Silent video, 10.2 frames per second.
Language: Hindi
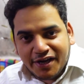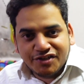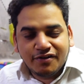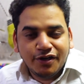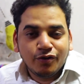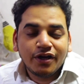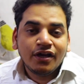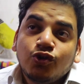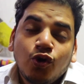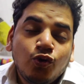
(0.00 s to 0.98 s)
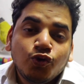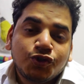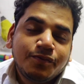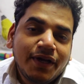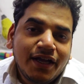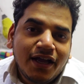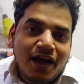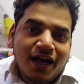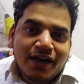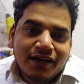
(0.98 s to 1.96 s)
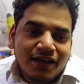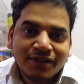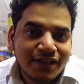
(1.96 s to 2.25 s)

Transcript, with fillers: बारिश वाली होगी तो उसमें यार